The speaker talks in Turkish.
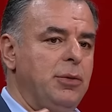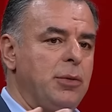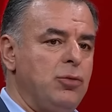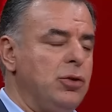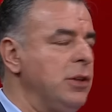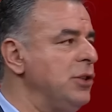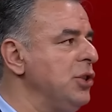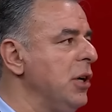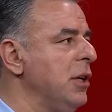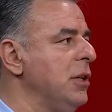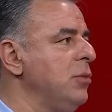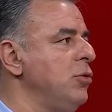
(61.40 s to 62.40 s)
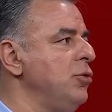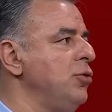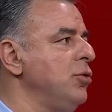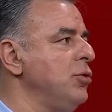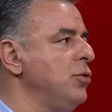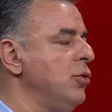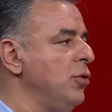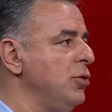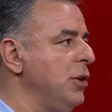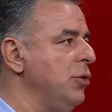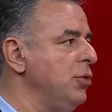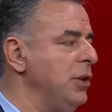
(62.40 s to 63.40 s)
İmamoğlu'na çağrıda bulunuyoruz.
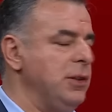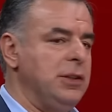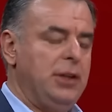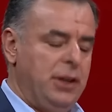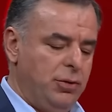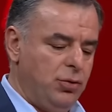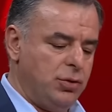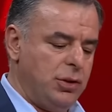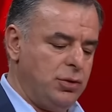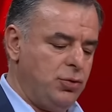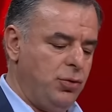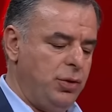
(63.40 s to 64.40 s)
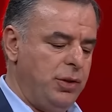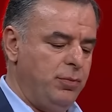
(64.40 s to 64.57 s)
Onları ödesinler diye onu da söyleyeyim.